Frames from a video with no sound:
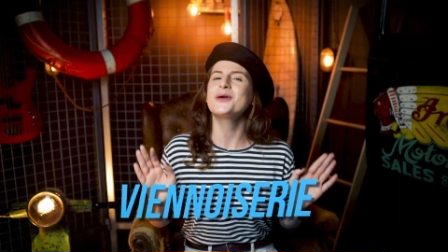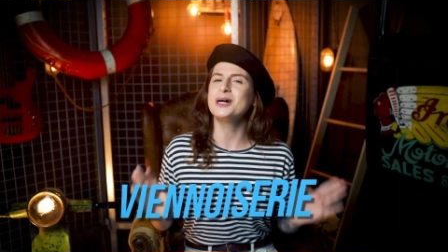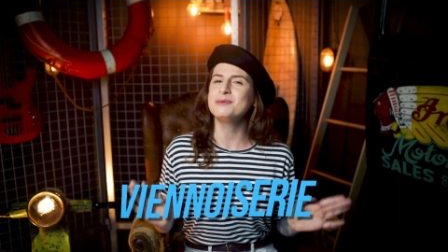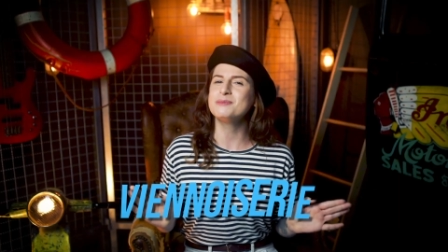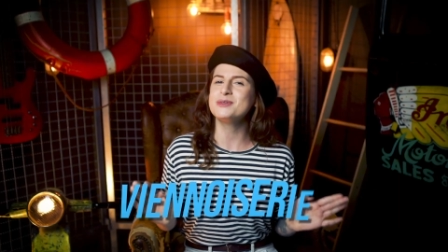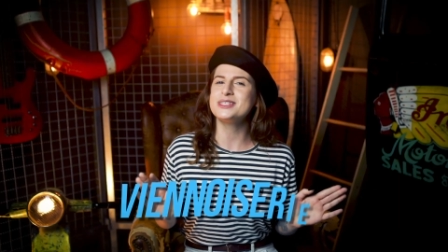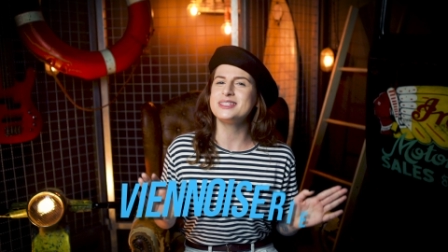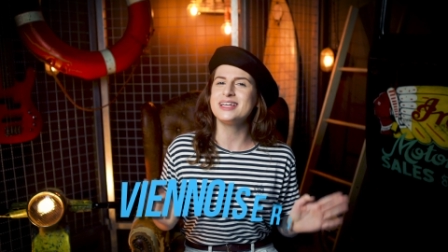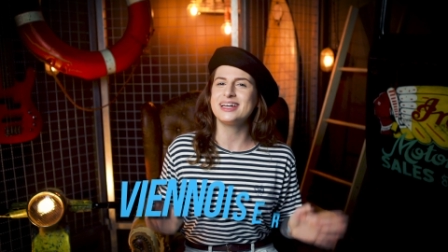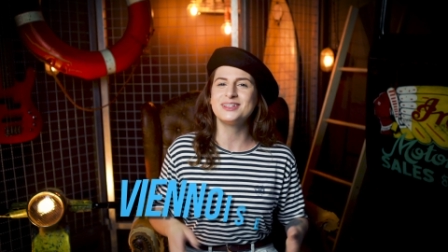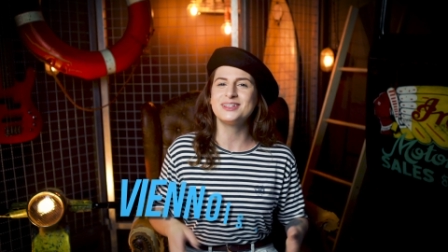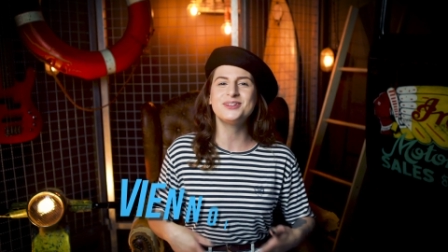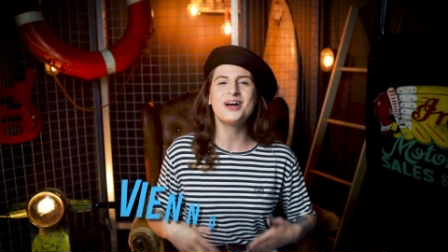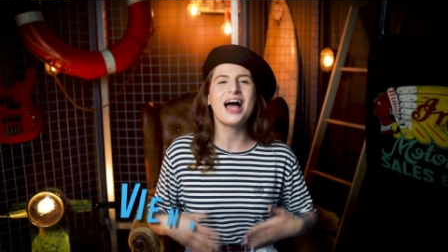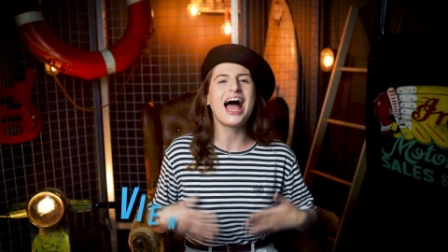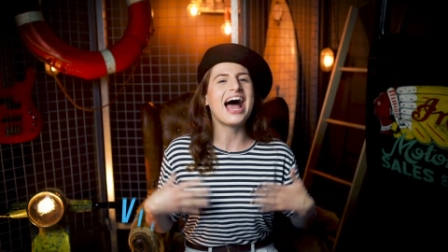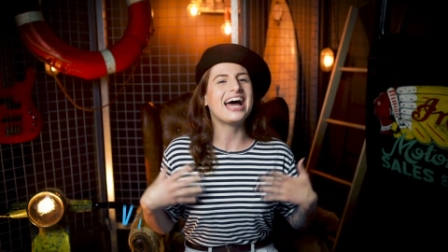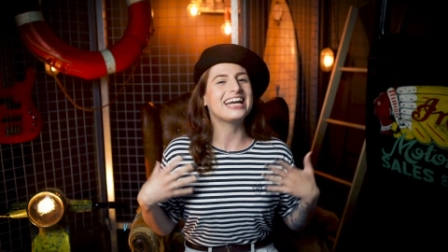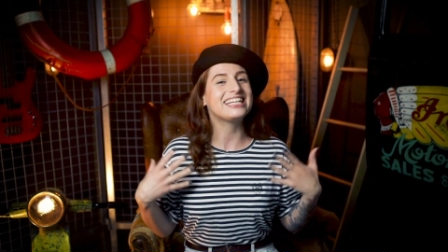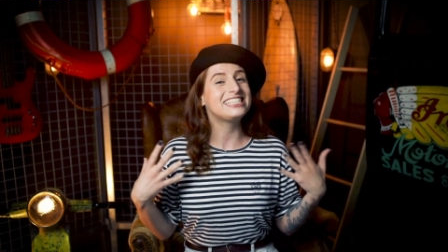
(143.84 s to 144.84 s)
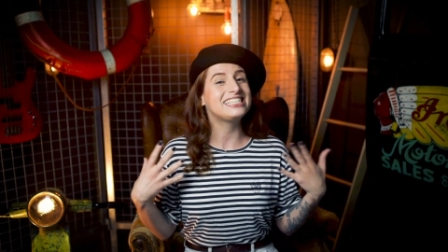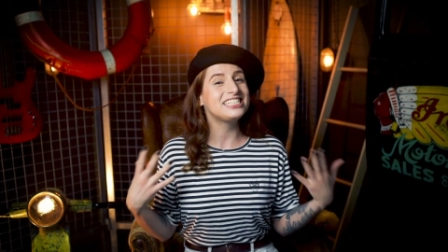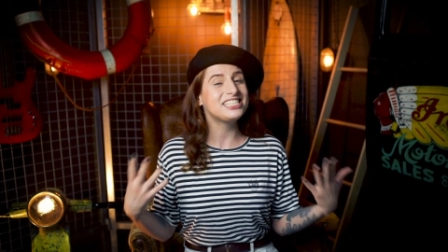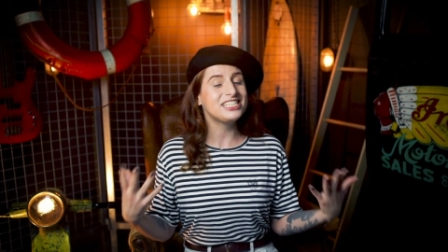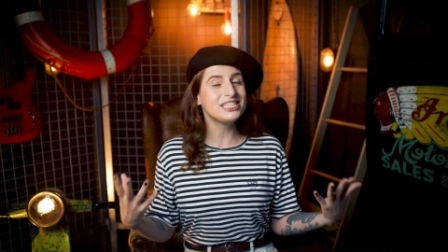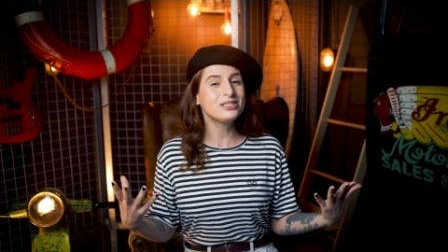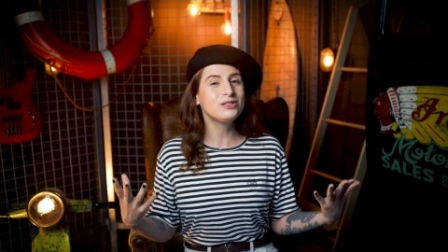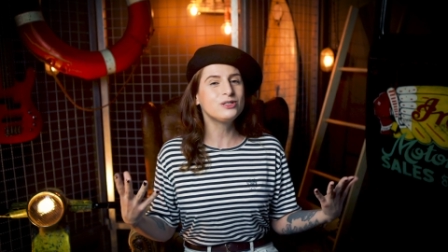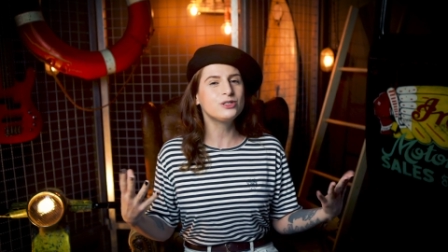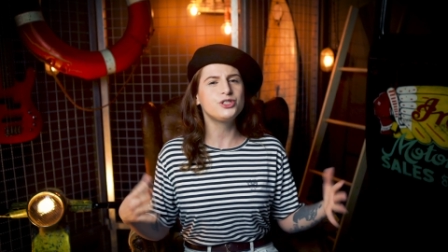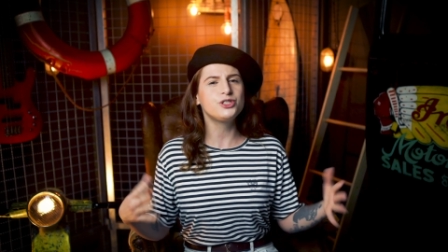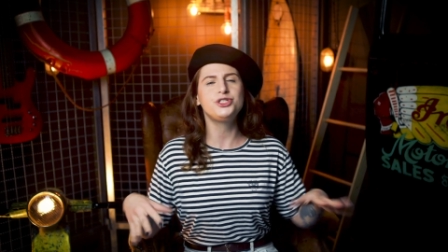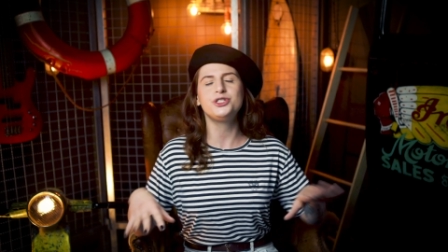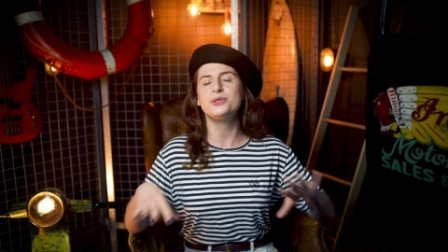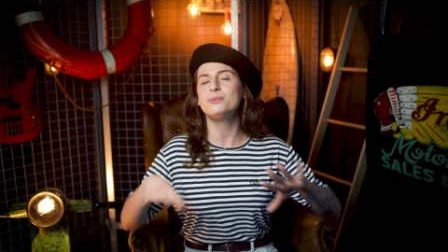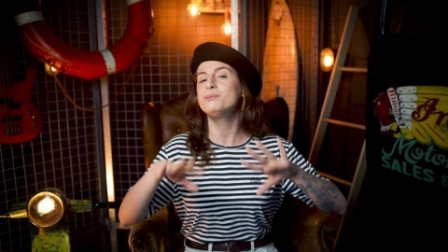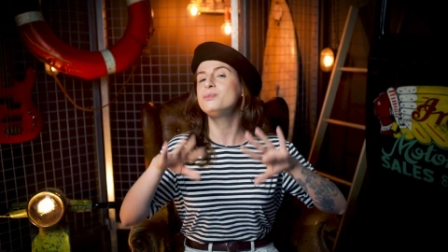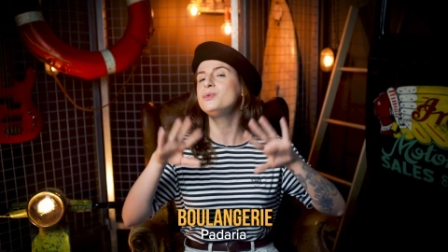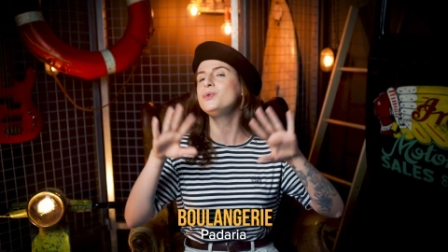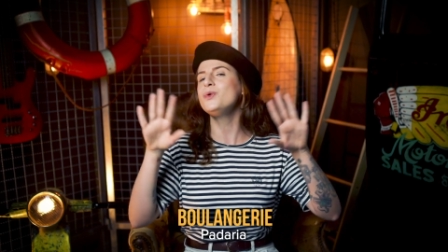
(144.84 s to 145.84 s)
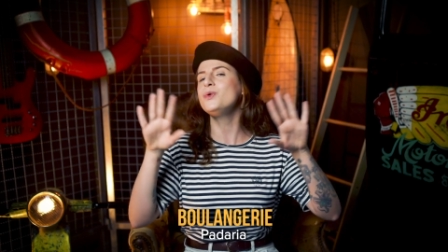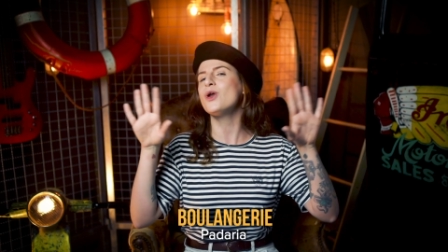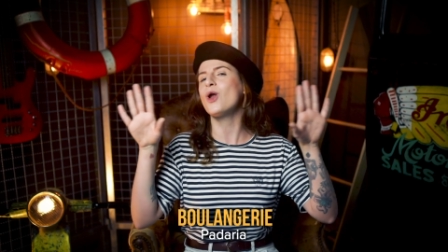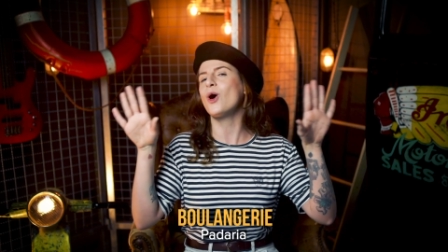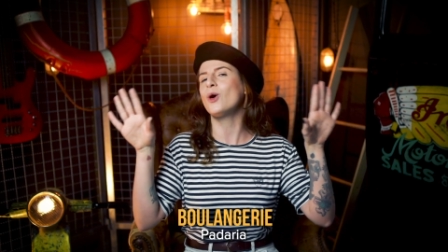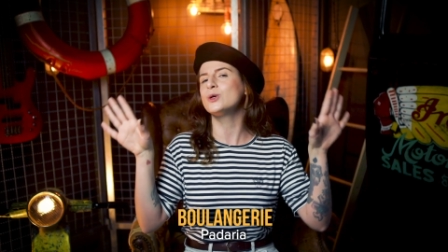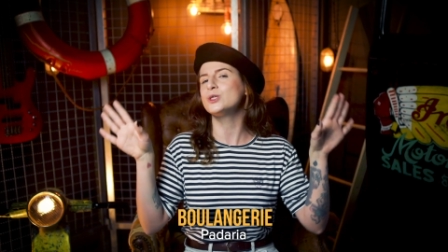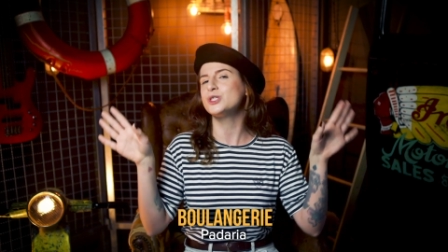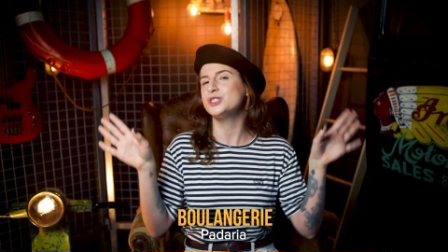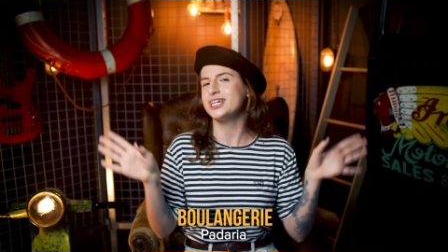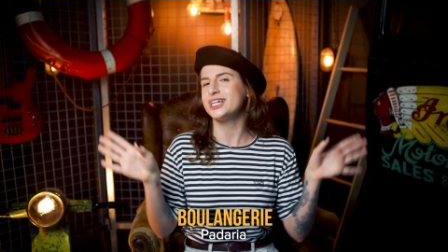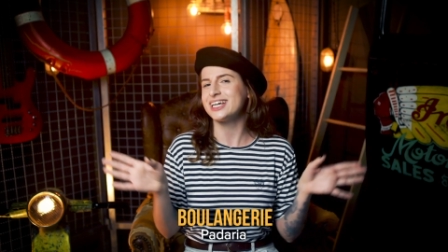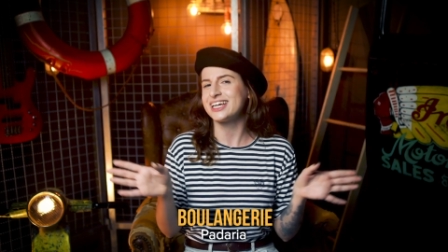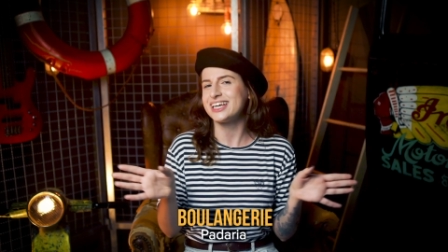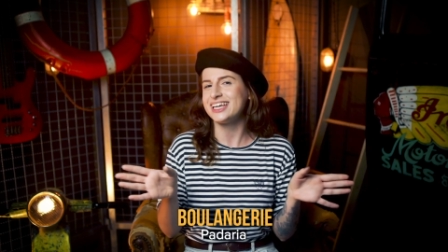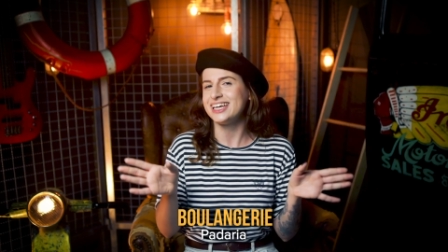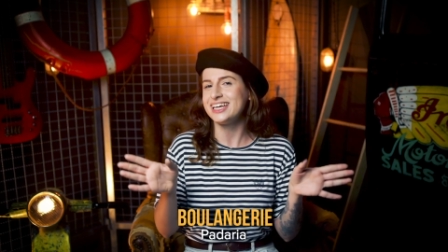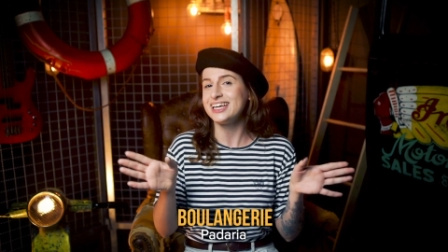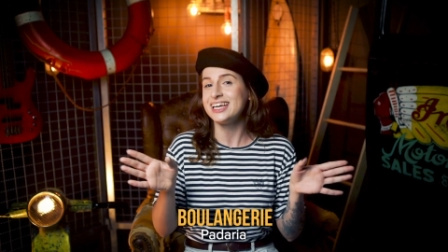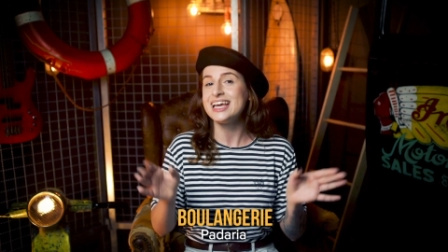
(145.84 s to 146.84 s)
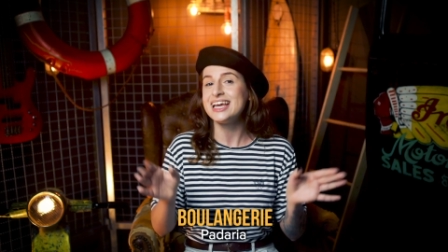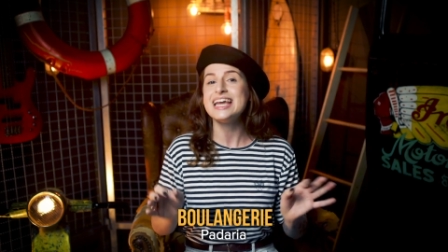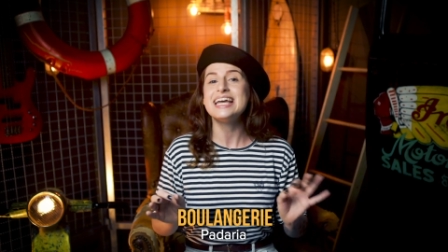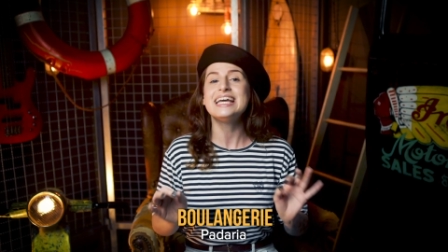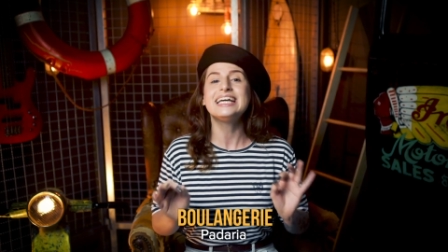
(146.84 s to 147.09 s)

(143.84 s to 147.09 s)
como sendo artigos de boulangerie